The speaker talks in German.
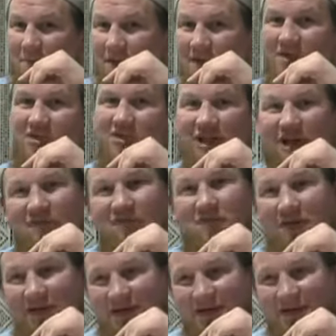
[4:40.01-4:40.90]
ich darf in
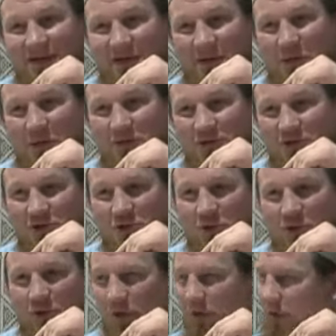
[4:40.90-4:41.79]
meiner Religion nicht
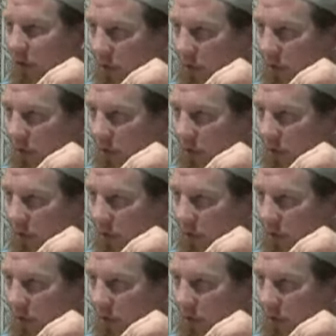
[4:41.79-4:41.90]
lügen.